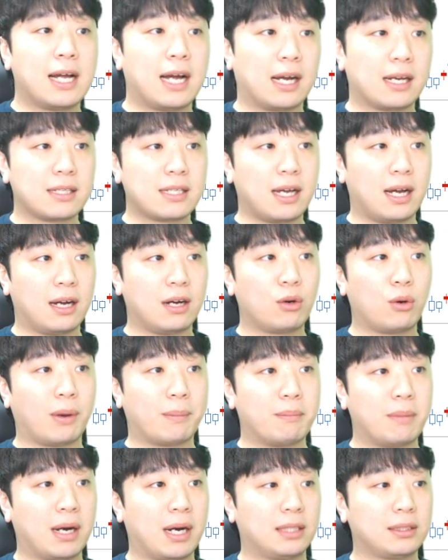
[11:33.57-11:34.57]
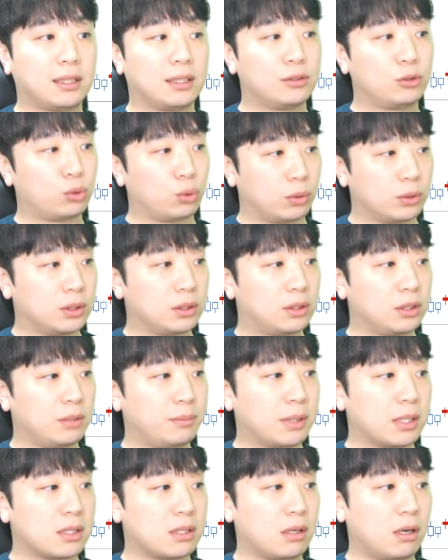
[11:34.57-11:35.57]
항상 관망하자는 조언을
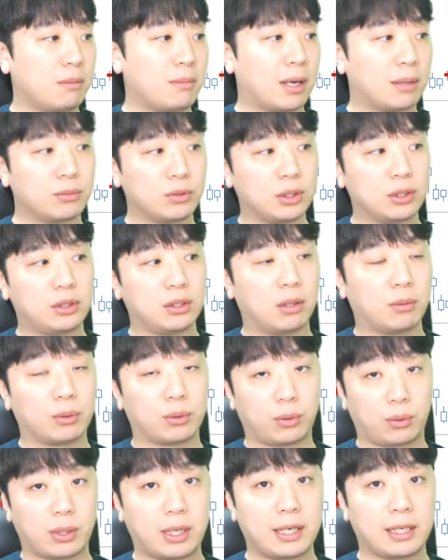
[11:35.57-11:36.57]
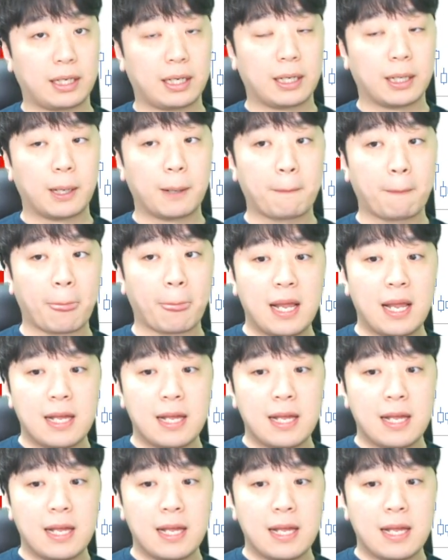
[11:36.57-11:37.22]
드리면서 마무리 지어보도록 할게요.